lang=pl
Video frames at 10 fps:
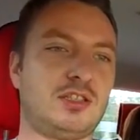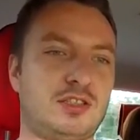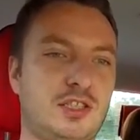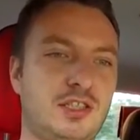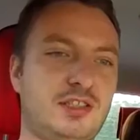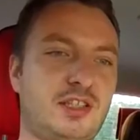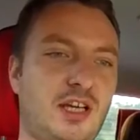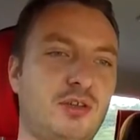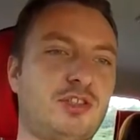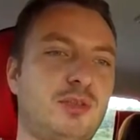
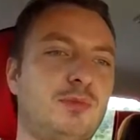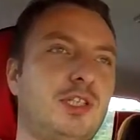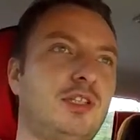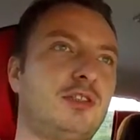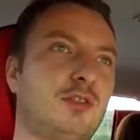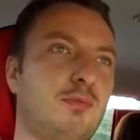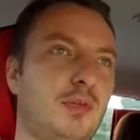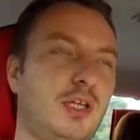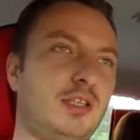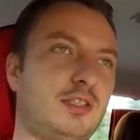
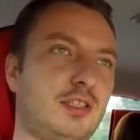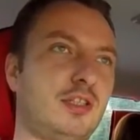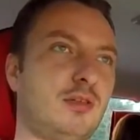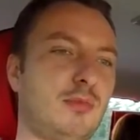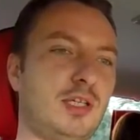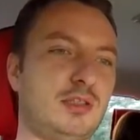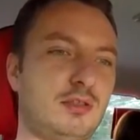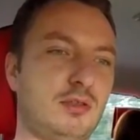385 km e,